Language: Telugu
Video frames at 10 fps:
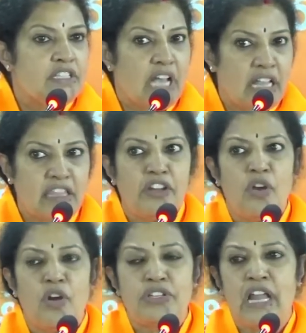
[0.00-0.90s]
జన్ధన్
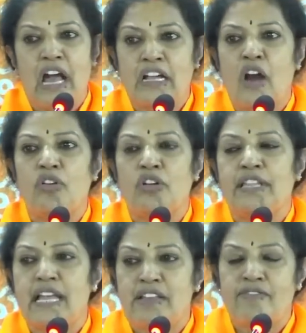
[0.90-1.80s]
యోజన అకౌంట్లు
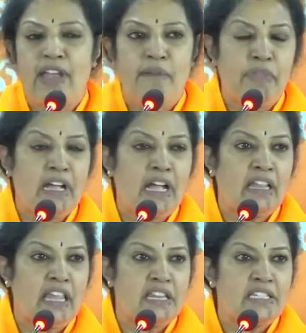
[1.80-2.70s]
దేశవ్యాప్తంగా
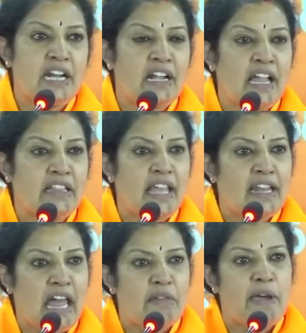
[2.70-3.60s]
తెరిచినట్లయితే
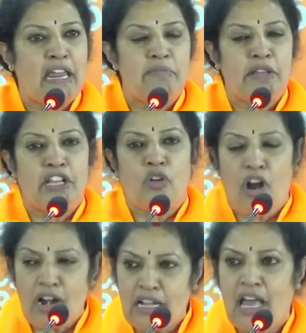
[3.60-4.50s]
నలభై ఎనిమిది
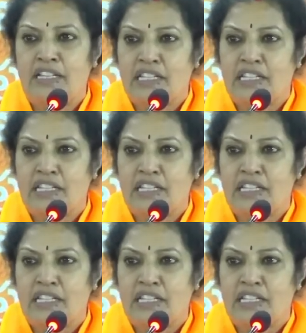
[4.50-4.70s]
కోట్ల